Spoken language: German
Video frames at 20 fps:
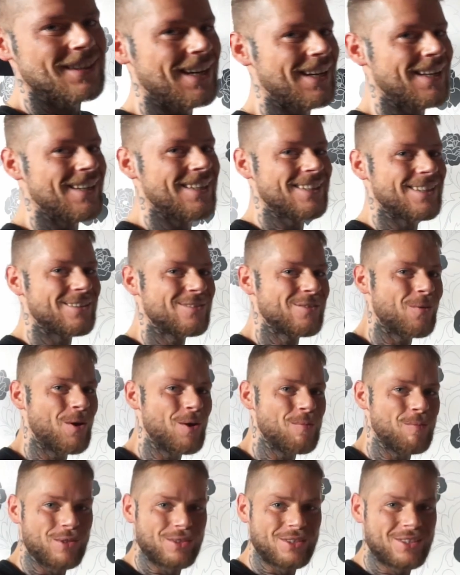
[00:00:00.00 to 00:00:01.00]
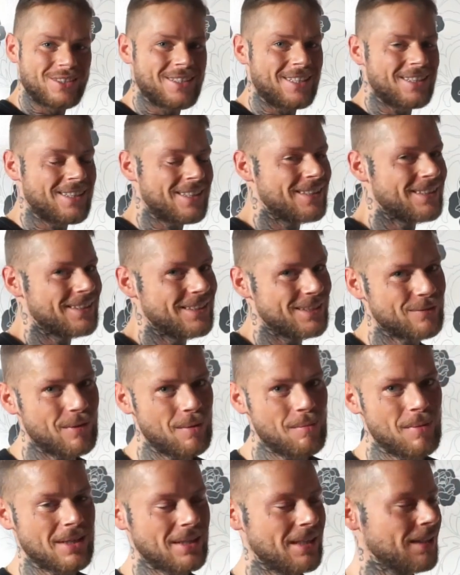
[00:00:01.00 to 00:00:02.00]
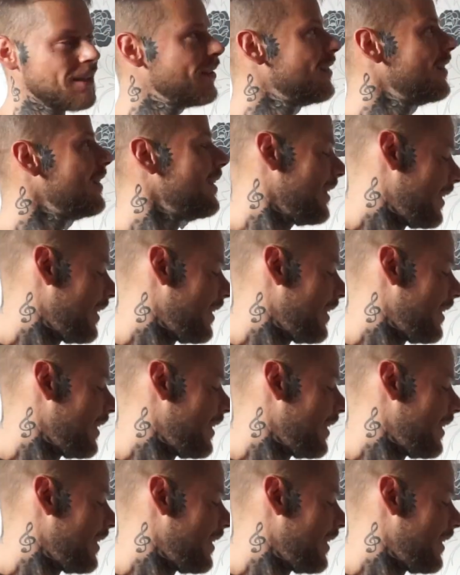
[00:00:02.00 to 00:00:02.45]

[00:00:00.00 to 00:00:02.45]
geil, da freut man sich dann richtig, wenn man dann